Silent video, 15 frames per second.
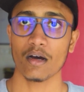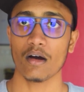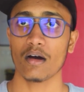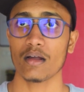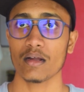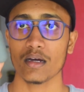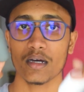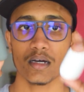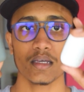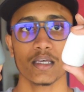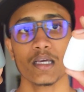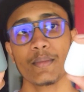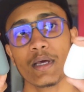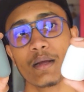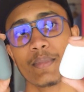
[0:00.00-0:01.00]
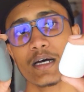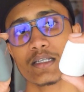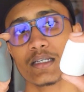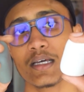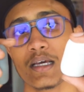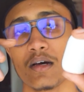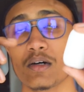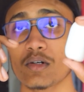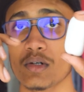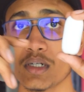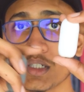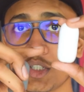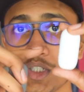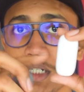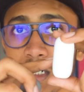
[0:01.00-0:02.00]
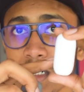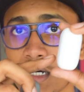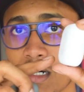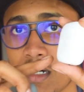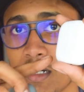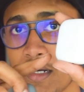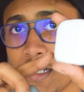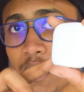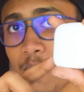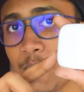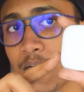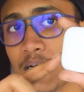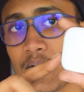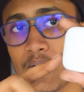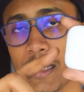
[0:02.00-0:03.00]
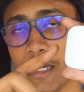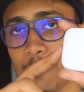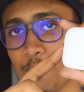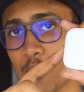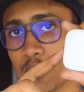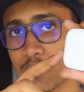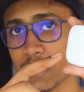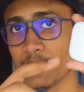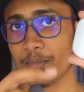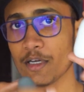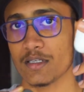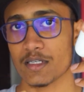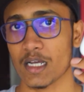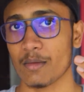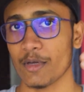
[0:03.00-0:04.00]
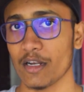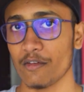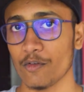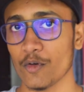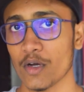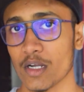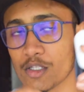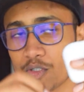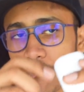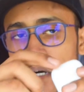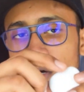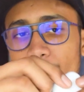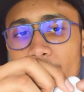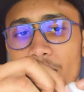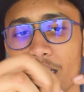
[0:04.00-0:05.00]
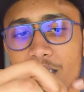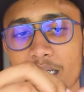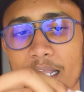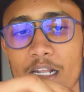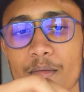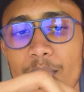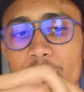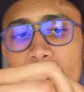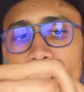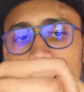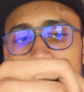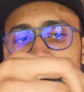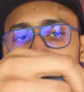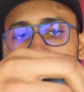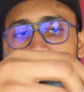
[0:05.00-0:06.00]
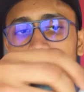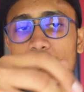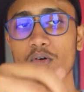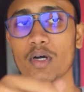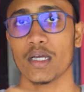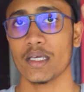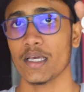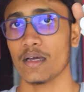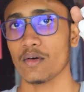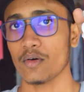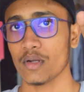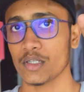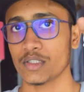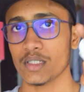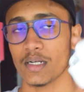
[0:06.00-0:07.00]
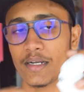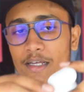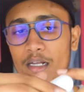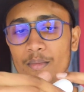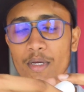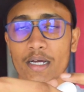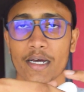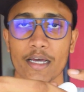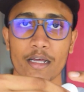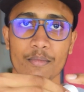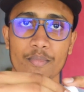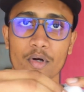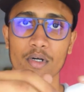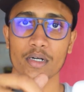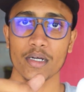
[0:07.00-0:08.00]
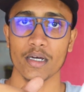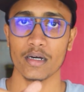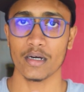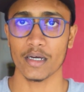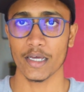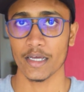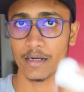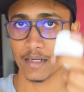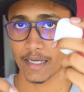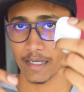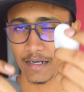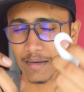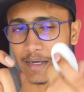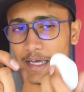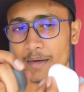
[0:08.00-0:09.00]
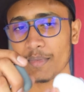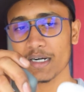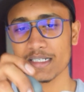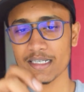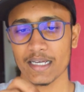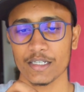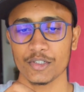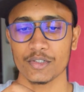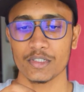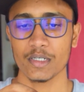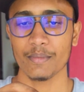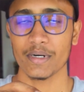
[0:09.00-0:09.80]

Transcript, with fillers: और ये मेरे पास है ओरिजिनल रियलमी का एयरपॉड्स है मैं इसका भी रिव्यू कर चुका हूँ पहले चैनल पे सो ये ओरिजिनल रियलमी का एयरपॉड एयरबड्स है आई शुड से